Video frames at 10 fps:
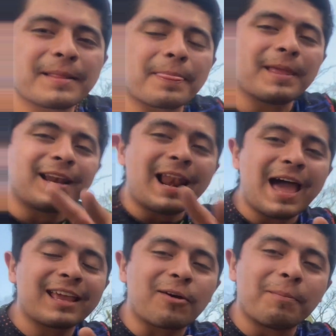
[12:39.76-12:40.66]
denle
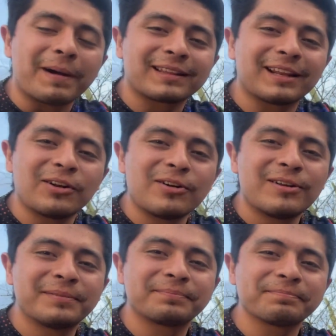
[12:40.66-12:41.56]
like, compártanlo,
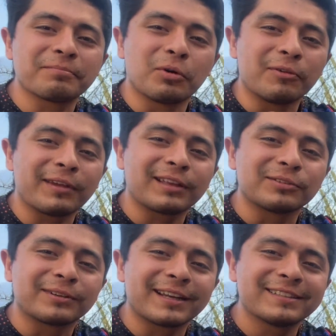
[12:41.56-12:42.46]
modifiquen su
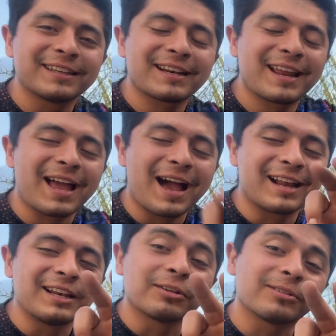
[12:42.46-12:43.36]
racer,
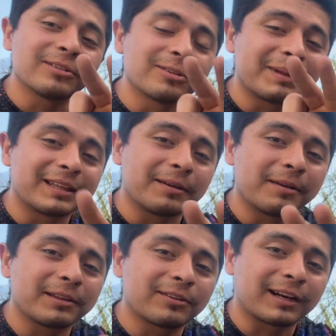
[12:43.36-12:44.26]
hagan los
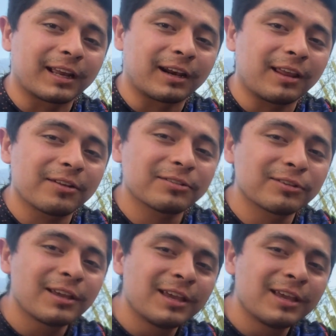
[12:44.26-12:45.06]
mantenimientos requeridos